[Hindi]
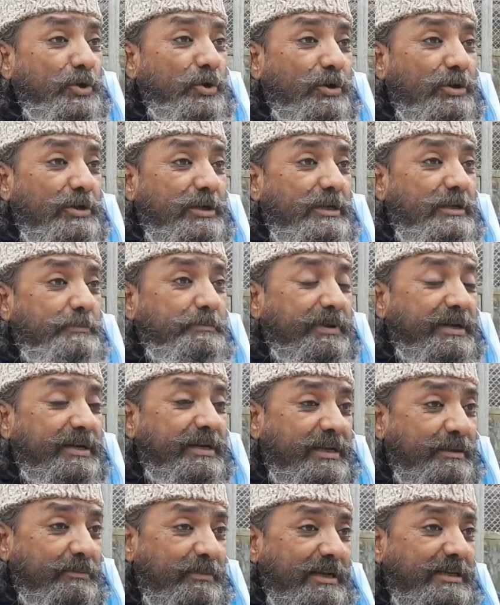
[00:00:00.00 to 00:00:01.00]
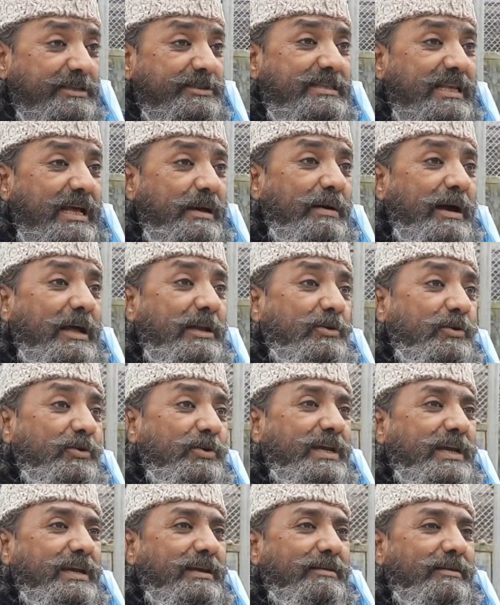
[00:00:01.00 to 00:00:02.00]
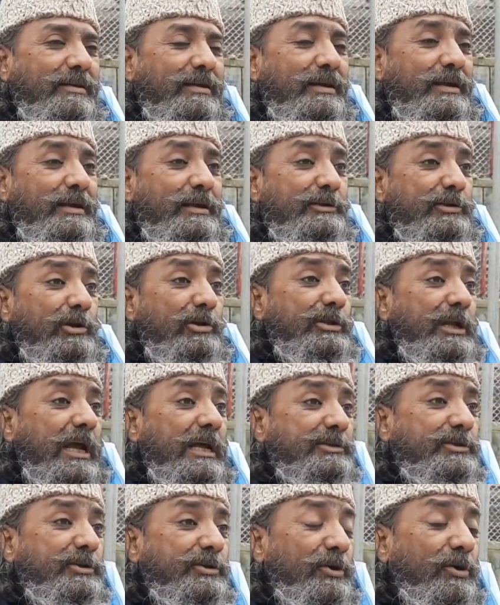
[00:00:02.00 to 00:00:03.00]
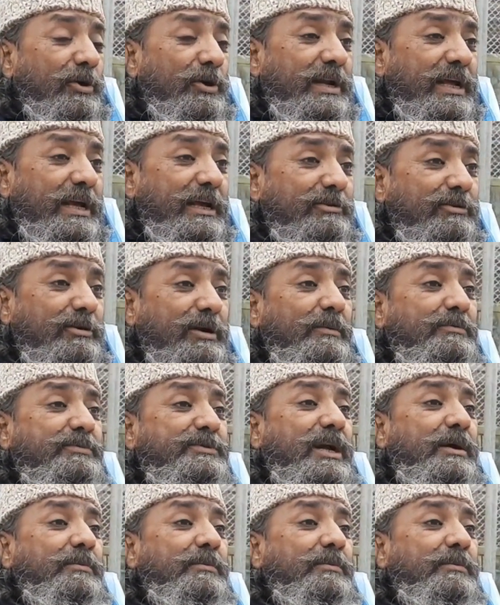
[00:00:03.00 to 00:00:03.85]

करोड़ की बिनी में इस्तेमाल होगी तो दस करोड़ नहीं तो कम से